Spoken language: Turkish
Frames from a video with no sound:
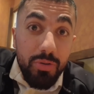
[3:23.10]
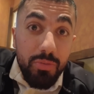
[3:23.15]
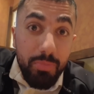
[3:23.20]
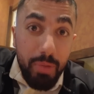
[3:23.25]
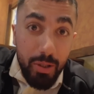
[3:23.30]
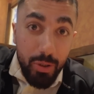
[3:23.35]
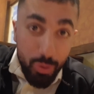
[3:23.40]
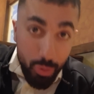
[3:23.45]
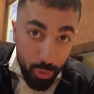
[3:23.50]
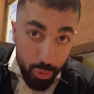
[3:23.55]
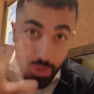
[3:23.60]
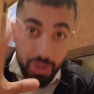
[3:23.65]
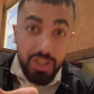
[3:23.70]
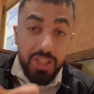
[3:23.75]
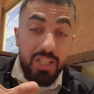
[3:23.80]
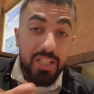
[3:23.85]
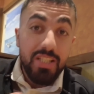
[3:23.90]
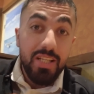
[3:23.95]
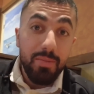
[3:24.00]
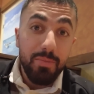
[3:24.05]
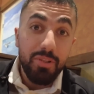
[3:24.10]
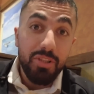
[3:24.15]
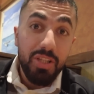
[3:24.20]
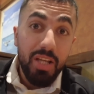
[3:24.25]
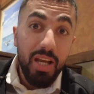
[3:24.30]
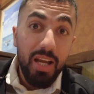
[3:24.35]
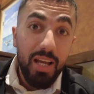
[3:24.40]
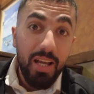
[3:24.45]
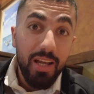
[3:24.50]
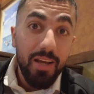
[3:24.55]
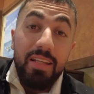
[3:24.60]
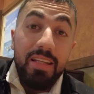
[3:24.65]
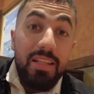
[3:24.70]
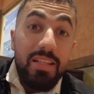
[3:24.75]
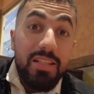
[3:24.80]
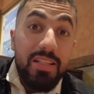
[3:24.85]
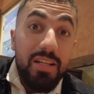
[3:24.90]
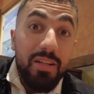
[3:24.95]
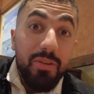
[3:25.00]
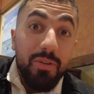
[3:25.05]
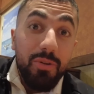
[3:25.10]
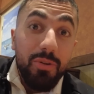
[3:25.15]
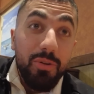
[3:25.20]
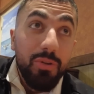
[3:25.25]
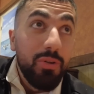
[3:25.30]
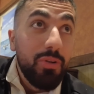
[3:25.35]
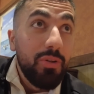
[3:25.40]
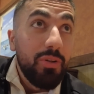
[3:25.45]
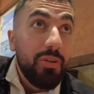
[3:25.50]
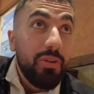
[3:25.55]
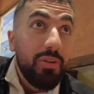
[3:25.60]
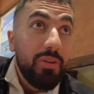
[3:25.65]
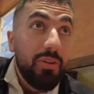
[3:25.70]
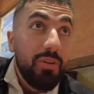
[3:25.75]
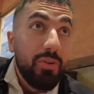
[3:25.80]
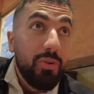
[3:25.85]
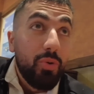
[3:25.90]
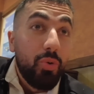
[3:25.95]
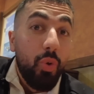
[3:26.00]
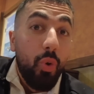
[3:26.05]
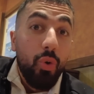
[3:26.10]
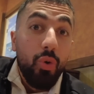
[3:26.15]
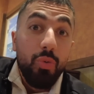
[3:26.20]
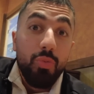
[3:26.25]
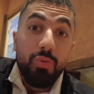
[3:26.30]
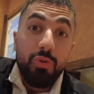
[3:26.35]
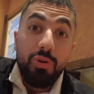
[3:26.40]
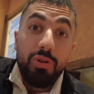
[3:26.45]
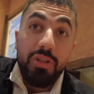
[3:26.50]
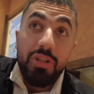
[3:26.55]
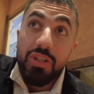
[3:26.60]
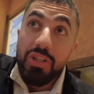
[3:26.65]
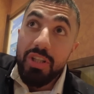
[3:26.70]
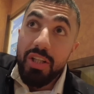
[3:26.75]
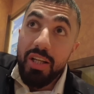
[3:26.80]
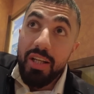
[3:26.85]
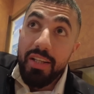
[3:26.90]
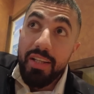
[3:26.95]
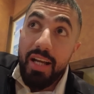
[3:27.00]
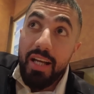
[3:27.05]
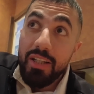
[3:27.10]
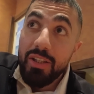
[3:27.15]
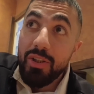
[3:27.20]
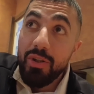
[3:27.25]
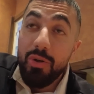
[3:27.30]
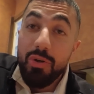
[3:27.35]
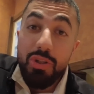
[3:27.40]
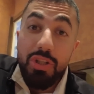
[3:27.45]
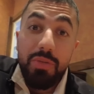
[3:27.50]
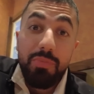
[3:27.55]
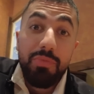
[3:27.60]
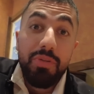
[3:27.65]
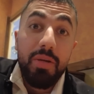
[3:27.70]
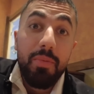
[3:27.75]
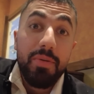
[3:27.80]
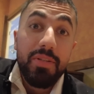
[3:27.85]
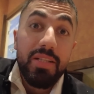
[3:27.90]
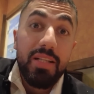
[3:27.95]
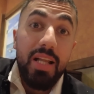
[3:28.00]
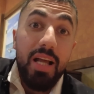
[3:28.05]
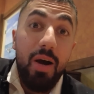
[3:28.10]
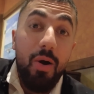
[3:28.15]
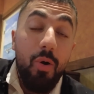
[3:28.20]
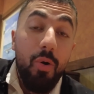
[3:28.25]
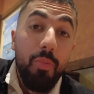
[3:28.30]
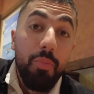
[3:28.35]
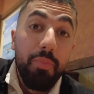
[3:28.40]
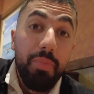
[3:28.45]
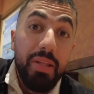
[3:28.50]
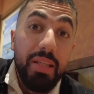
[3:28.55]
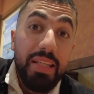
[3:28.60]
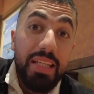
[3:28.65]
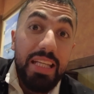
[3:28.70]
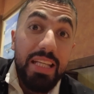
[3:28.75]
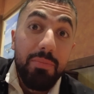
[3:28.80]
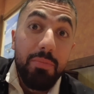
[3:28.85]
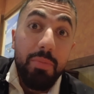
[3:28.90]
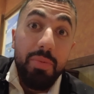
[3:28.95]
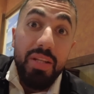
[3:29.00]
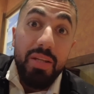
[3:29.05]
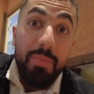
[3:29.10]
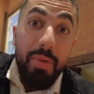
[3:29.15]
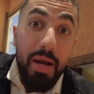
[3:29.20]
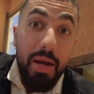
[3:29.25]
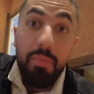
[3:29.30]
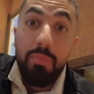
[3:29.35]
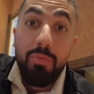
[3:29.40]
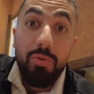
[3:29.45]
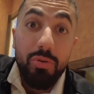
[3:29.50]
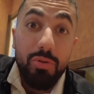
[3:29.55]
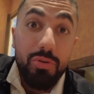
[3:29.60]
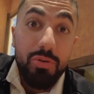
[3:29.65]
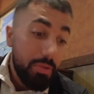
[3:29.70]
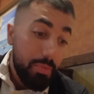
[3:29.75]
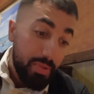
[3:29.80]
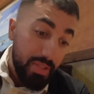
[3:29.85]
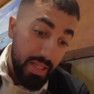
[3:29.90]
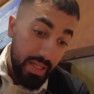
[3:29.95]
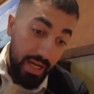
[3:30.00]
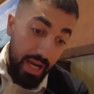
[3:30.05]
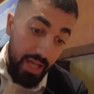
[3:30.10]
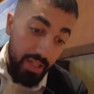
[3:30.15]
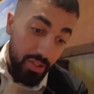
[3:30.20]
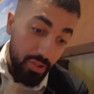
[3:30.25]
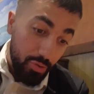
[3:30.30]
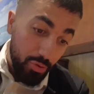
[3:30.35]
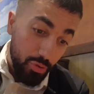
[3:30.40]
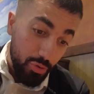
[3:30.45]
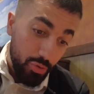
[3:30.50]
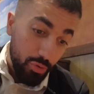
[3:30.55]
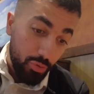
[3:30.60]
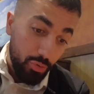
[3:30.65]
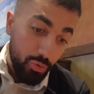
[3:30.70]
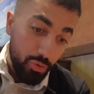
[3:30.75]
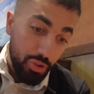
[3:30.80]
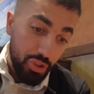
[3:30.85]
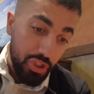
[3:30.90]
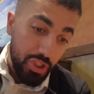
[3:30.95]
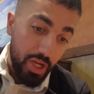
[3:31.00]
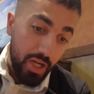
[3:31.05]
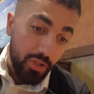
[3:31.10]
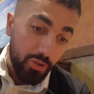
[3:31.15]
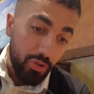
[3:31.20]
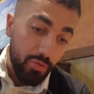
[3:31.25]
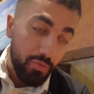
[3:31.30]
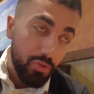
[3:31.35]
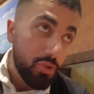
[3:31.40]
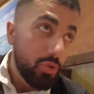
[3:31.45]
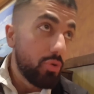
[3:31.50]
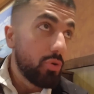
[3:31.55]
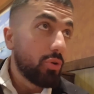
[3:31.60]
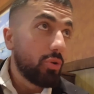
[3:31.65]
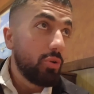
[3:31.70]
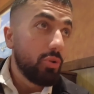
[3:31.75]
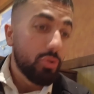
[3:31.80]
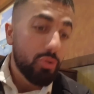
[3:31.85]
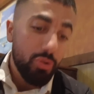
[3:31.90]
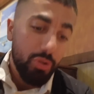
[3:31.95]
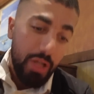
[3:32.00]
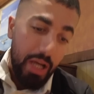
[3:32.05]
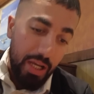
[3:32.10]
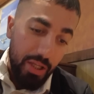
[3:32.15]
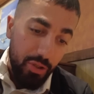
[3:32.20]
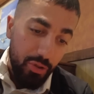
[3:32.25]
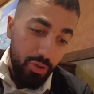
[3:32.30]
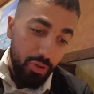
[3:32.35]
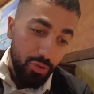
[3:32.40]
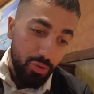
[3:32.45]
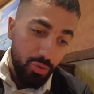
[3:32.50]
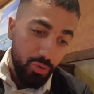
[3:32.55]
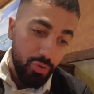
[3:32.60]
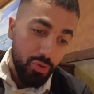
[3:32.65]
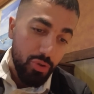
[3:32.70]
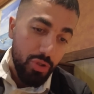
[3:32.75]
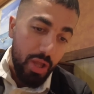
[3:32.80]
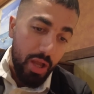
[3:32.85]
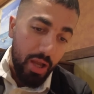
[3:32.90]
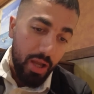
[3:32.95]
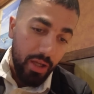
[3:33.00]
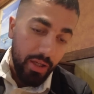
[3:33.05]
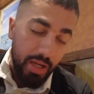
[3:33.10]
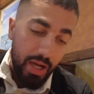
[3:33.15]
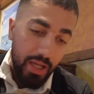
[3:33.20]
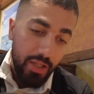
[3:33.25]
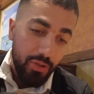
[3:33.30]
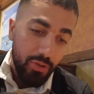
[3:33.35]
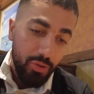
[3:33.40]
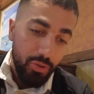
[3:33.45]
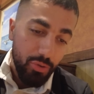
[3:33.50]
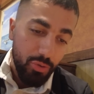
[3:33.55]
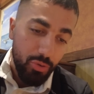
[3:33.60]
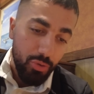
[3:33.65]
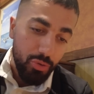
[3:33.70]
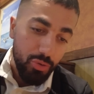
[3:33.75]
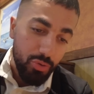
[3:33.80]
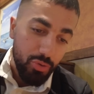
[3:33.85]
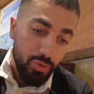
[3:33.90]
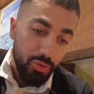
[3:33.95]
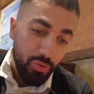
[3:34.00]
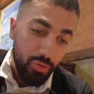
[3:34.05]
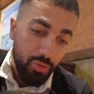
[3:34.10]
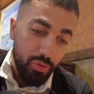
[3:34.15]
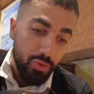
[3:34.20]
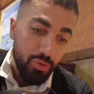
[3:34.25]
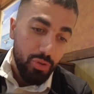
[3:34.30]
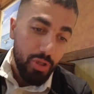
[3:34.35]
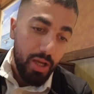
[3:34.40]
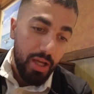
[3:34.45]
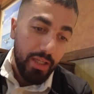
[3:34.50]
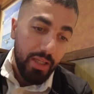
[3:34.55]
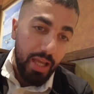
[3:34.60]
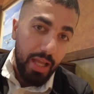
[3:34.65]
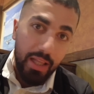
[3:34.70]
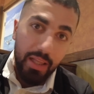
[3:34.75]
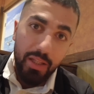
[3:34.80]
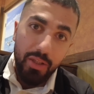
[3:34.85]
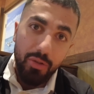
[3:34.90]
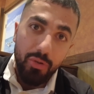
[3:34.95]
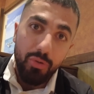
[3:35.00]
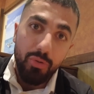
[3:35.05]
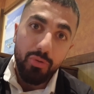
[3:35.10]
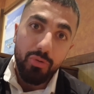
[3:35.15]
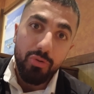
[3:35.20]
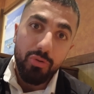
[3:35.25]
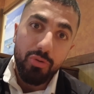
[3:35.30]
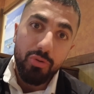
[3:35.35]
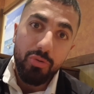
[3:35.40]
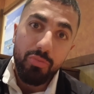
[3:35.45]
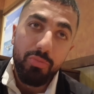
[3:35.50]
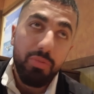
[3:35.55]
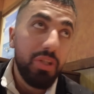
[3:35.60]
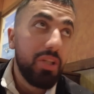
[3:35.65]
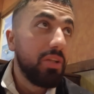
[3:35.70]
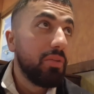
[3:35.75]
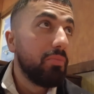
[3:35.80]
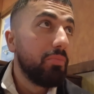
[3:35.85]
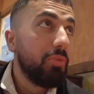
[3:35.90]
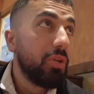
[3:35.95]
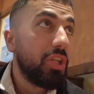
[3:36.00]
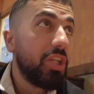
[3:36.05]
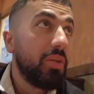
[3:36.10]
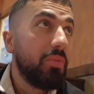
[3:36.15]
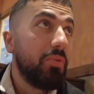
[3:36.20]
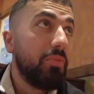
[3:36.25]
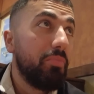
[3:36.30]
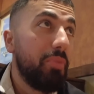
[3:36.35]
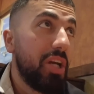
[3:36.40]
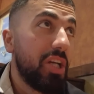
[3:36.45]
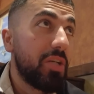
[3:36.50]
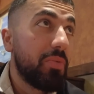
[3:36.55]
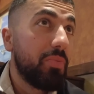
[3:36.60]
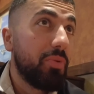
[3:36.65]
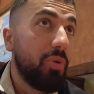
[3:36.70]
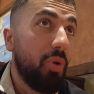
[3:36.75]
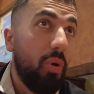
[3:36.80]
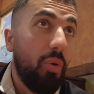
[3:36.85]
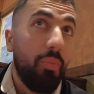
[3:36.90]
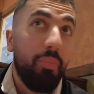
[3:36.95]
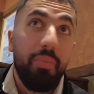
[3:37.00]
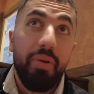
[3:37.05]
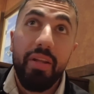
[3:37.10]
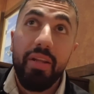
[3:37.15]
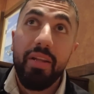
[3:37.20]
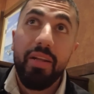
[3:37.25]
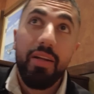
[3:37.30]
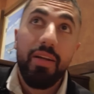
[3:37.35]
Bak 100 kişi izlemiş ya. İnsanoğlu doyumsuz işte. Nankör. Şimdi de mesela 10 bini, 20 bini beğenmiyoruz. Şimdi mesela kaydırıyorsun 100 kişi artıyor. Video yüklüyorsun kaydırıyorsun 100 daha. Kaydırıyorsun 100. 100 daha geldi. 100, 1000, 2000, 5000, bin.